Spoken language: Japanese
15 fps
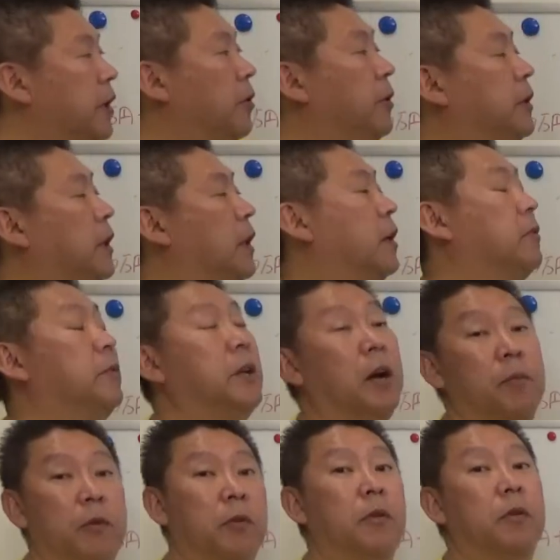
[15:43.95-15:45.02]
摘をいただくの
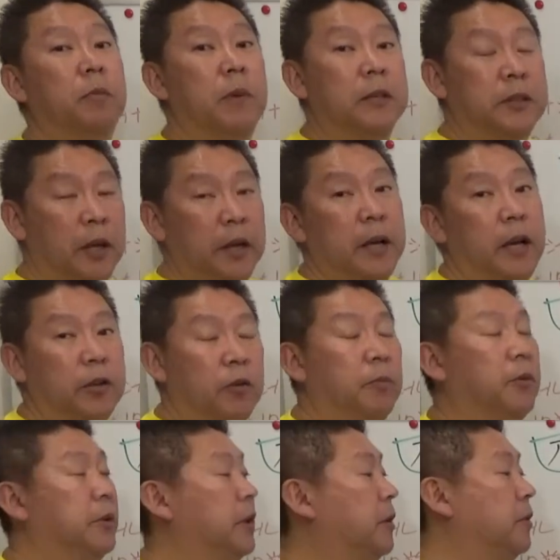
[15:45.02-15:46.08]
はもう間違いないと
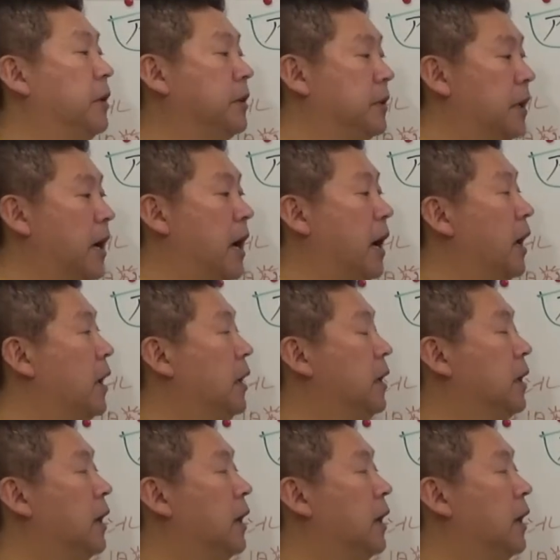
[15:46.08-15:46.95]
思ってるんですが、